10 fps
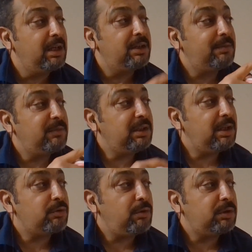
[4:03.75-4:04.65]
Şimdi
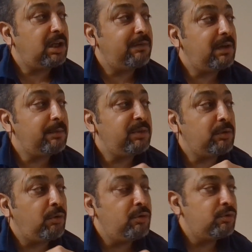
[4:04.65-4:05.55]
yine sol tarafa bir
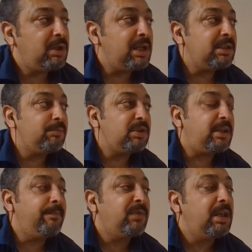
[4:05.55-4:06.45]
oyuncu lazım
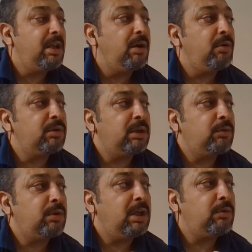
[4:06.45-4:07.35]
bize. Orada
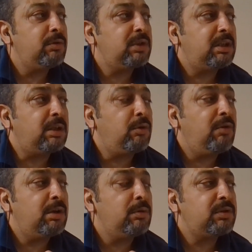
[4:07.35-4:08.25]
Gökhan olsa da
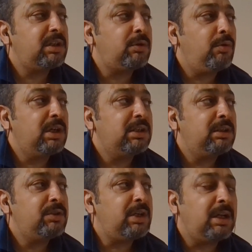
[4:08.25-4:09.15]
Novak olsa da Novak
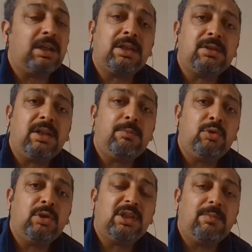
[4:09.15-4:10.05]
gidici arkadaşlar
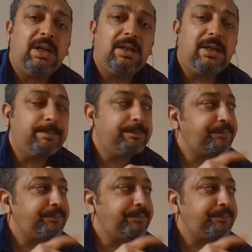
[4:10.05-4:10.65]
büyük ihtimalle